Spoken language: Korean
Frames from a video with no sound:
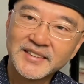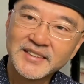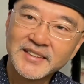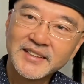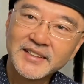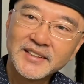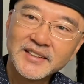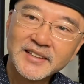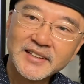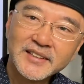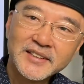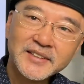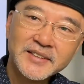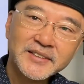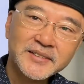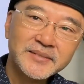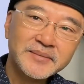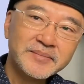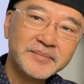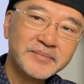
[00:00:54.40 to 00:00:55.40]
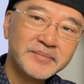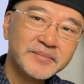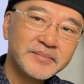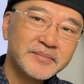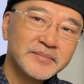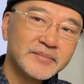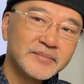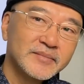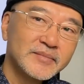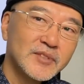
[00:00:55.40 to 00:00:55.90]
음,
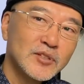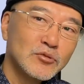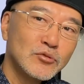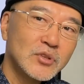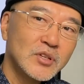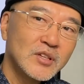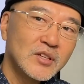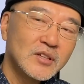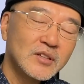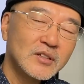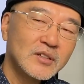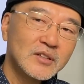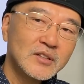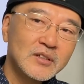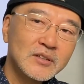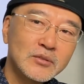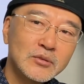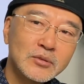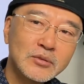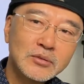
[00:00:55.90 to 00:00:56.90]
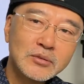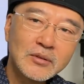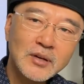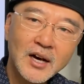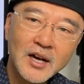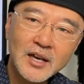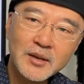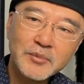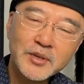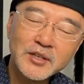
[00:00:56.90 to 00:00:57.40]
우리 그 Who
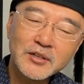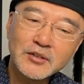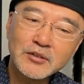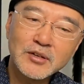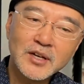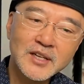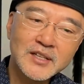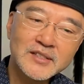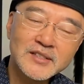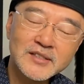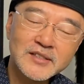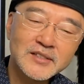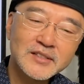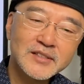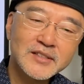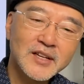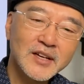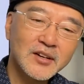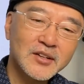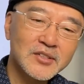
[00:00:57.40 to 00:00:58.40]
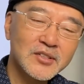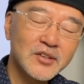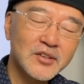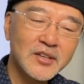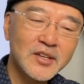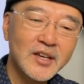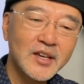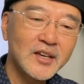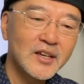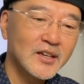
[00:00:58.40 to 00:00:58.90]
I am in Christ, 제가
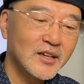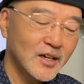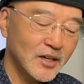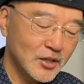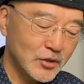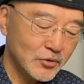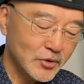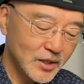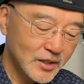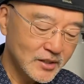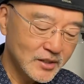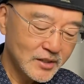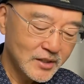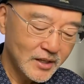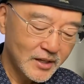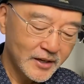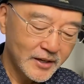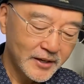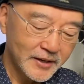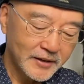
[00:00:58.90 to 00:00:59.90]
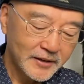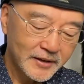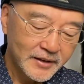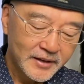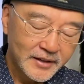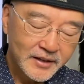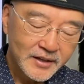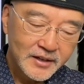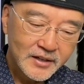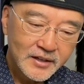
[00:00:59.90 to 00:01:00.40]
어저께 하기로 했는데,
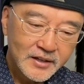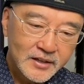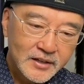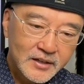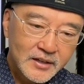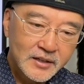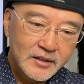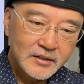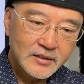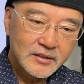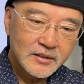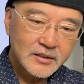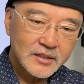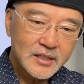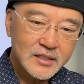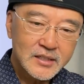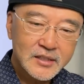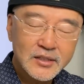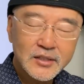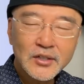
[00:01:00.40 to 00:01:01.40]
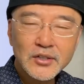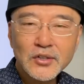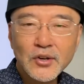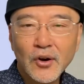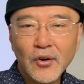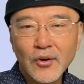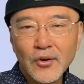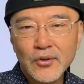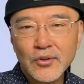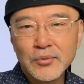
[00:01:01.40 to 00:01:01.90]
사실 이건
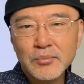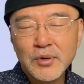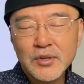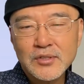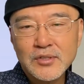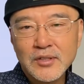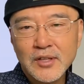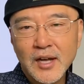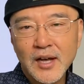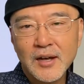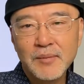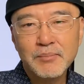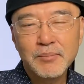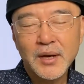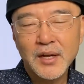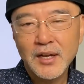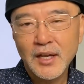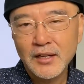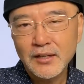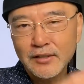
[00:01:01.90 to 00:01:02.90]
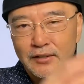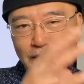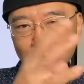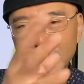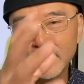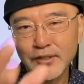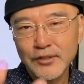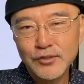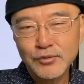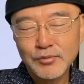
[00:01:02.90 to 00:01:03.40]
영어로는 벌써 다 한 판
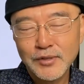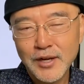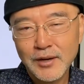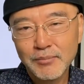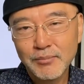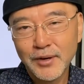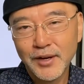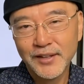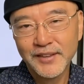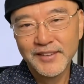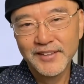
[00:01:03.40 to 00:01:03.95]
했거든요. 스물한 번.